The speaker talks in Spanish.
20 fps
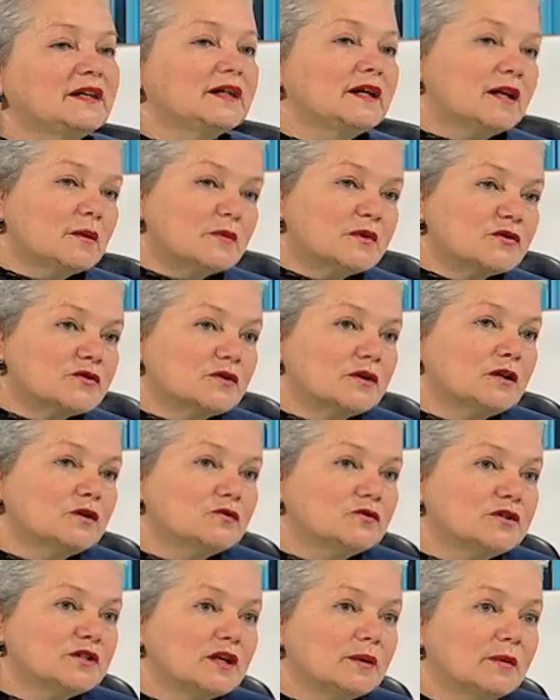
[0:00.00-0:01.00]
la persona
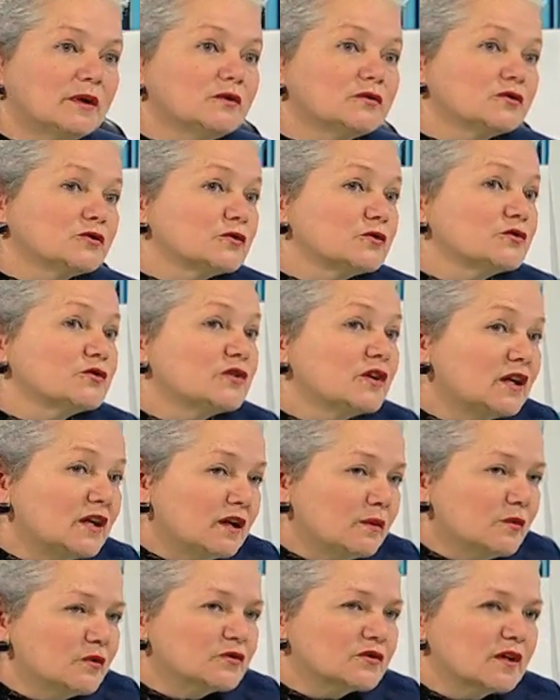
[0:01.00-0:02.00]
nos llama, nosotros
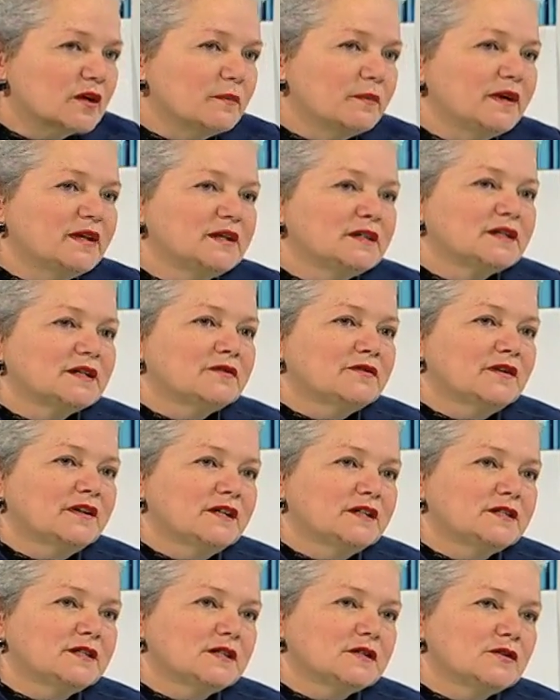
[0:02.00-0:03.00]
tenemos que pedir
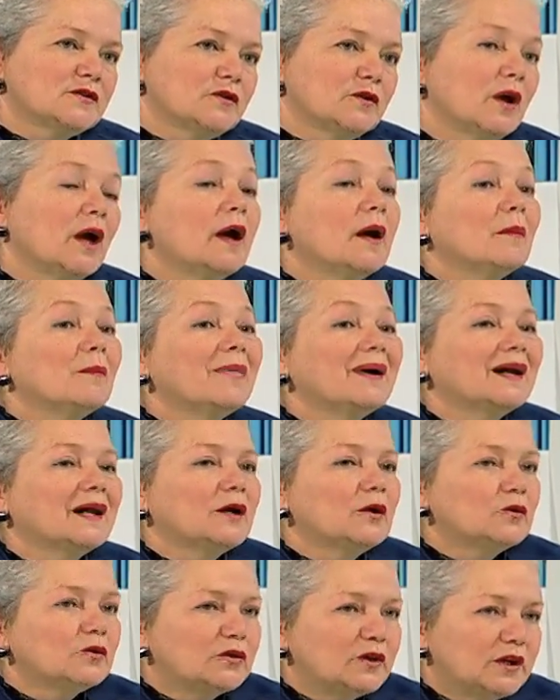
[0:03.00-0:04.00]
referenciación para
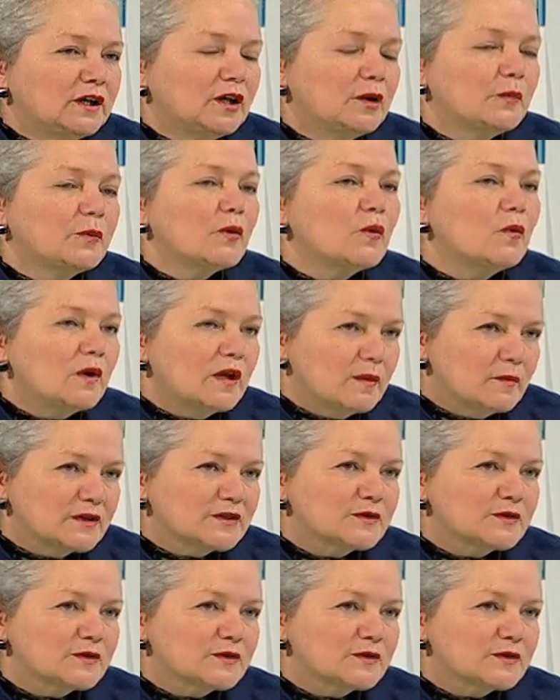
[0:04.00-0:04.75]
no tener problemas